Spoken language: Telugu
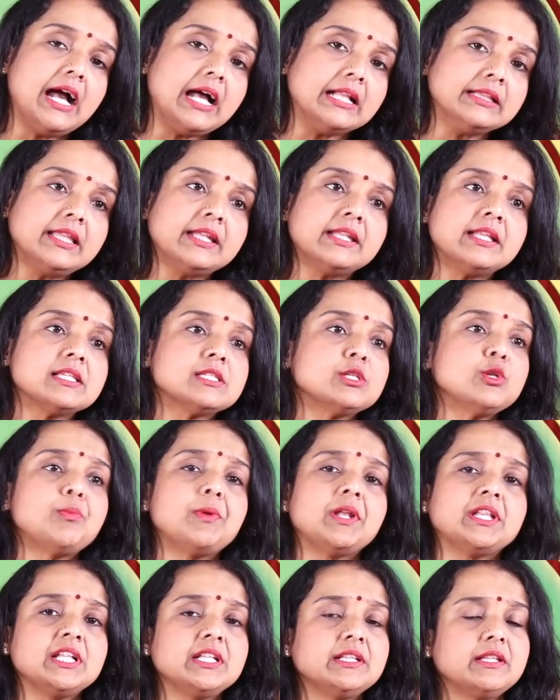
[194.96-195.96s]
అంతర్దశలు
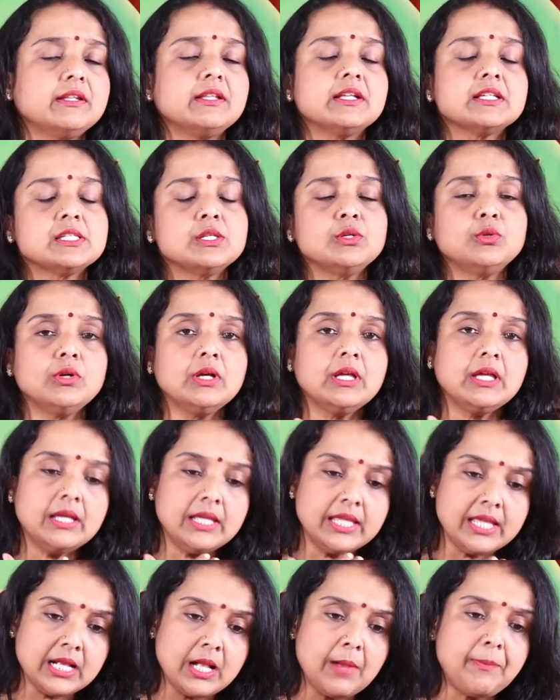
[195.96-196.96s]
ప్రత్యంతర దశలు
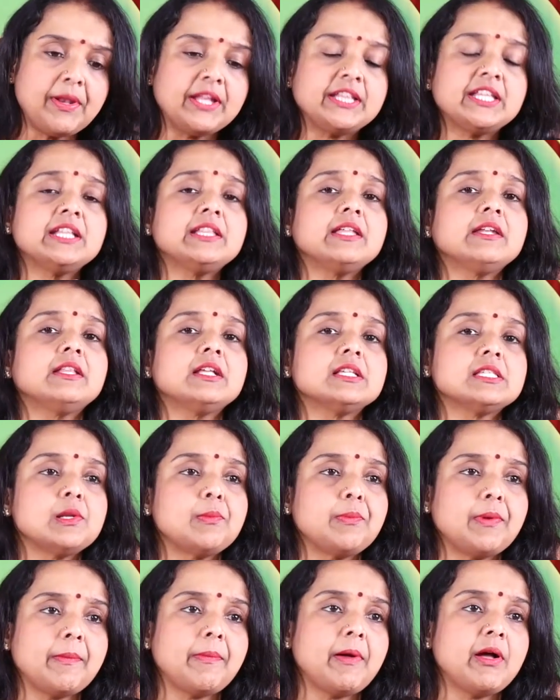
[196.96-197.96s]
ఇంకా ప్రత్యంతర దశల
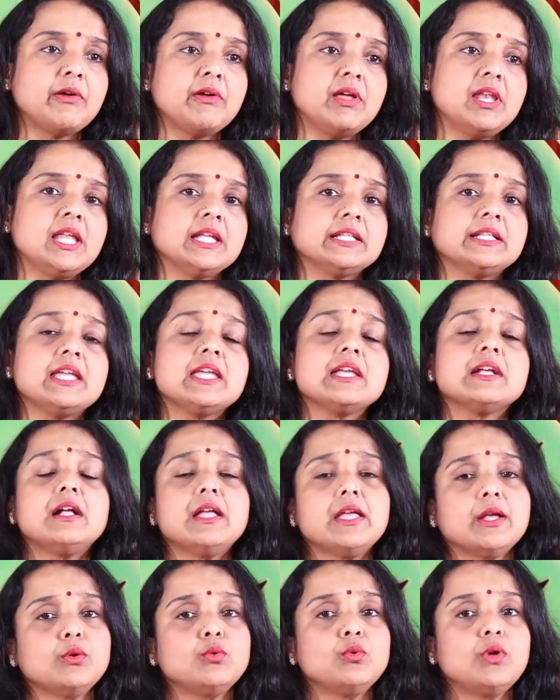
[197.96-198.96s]
ప్రభావాలు అయితే ఇంకా
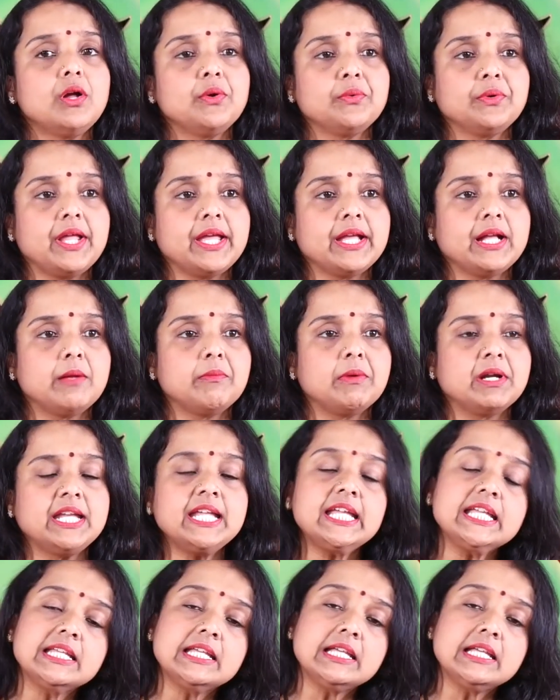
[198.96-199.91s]
ఎక్కువగా ఉంటాయి కాబట్టి